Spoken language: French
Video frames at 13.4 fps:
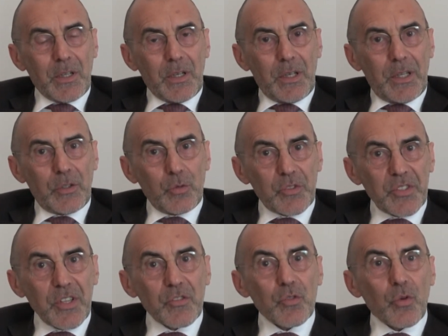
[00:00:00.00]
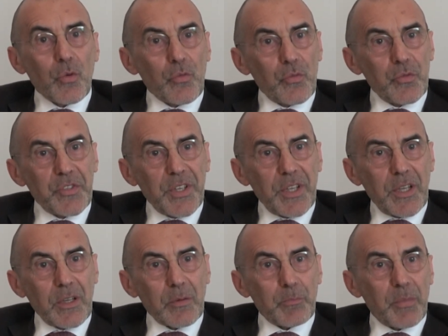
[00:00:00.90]
les dossiers sont
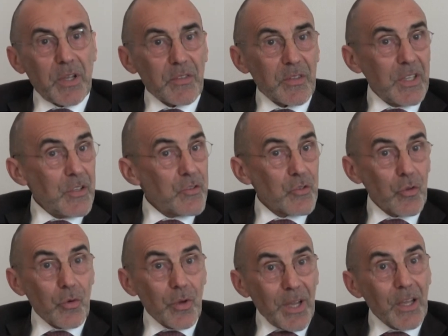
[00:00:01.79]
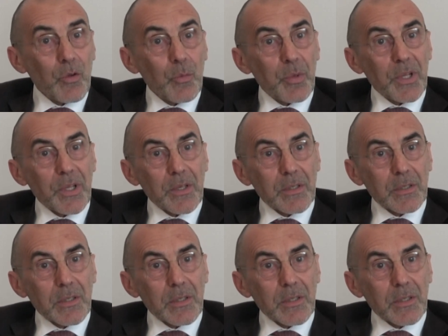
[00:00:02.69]
refusés parce qu'ils sont incomplets.